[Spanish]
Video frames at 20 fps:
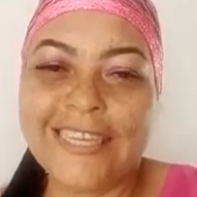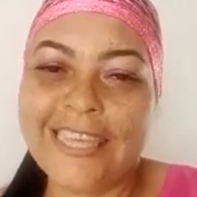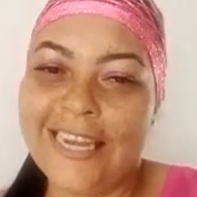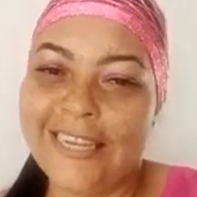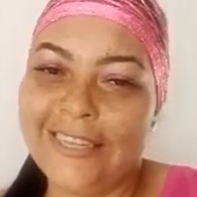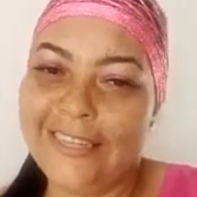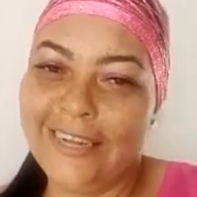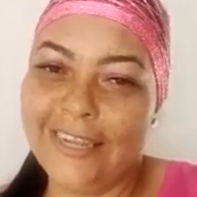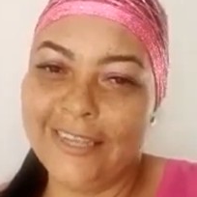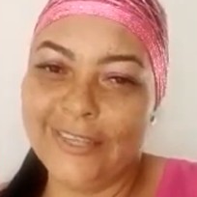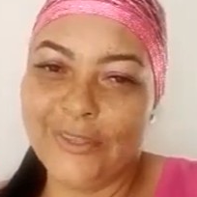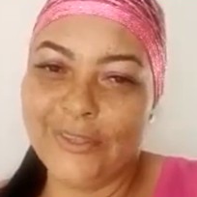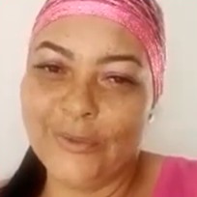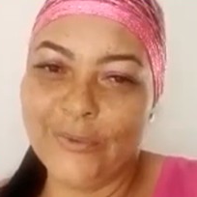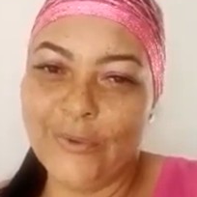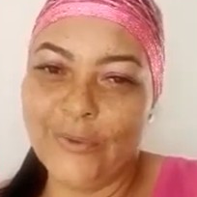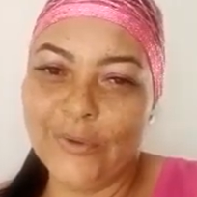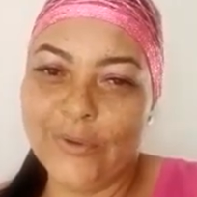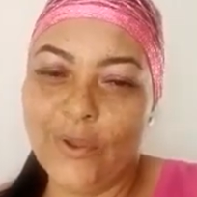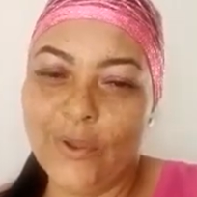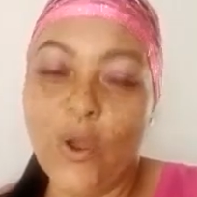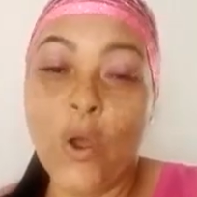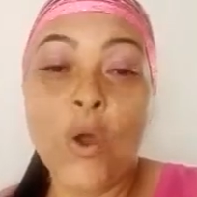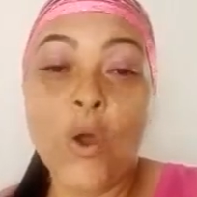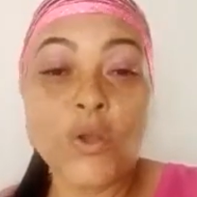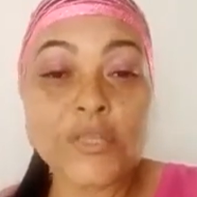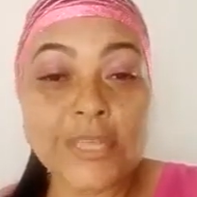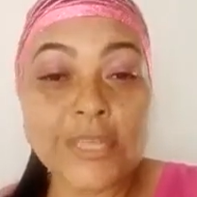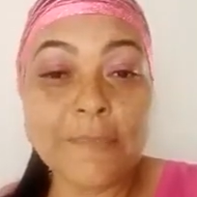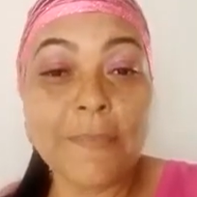y el director
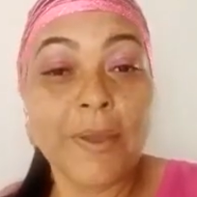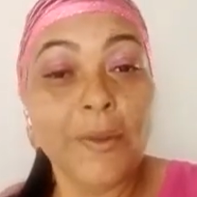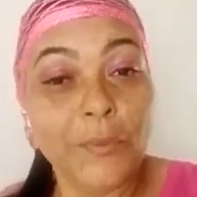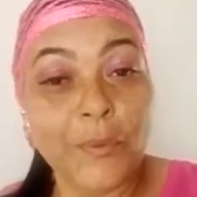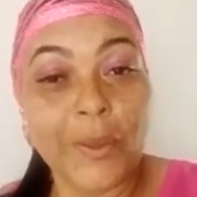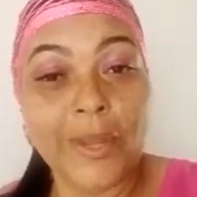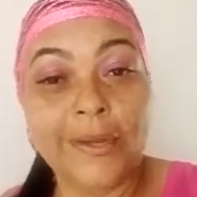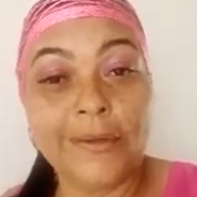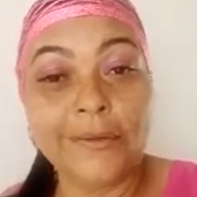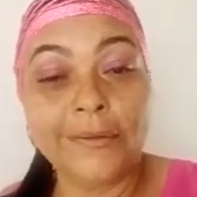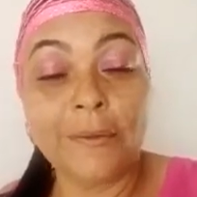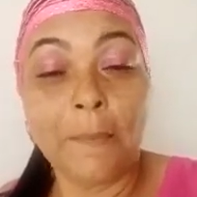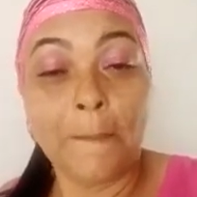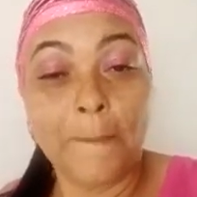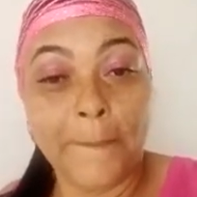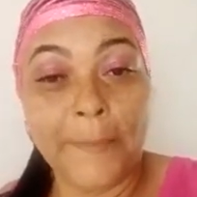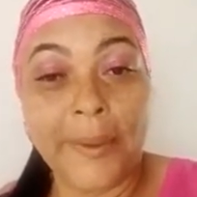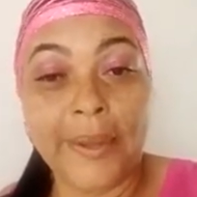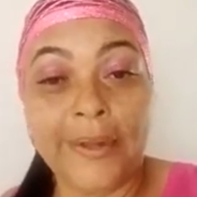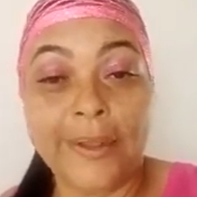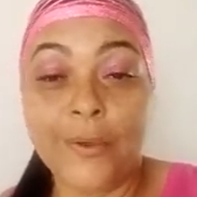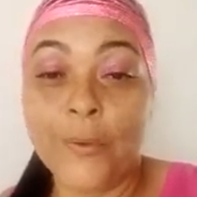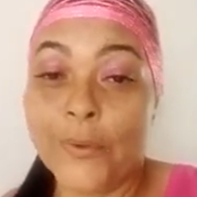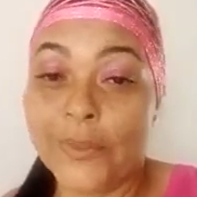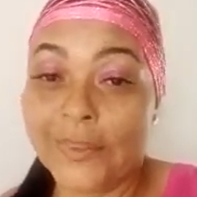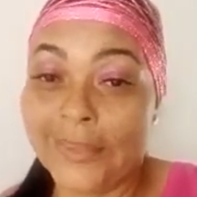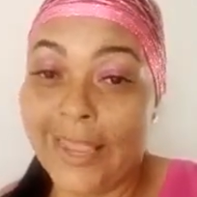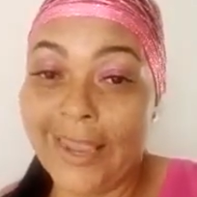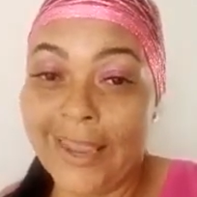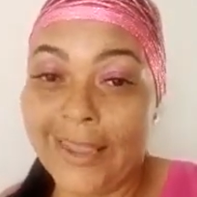José Manuel Pérez
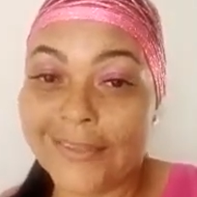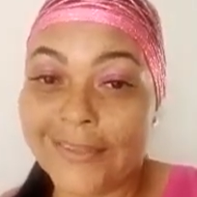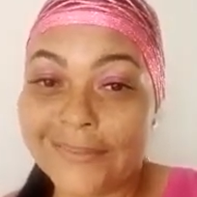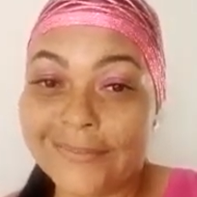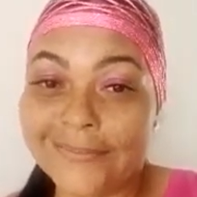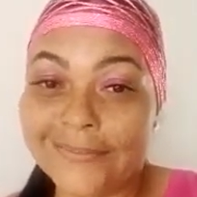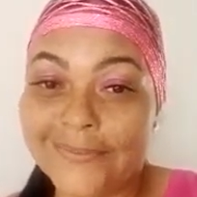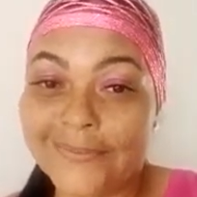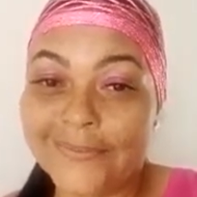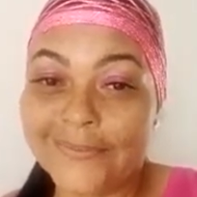Ortegas.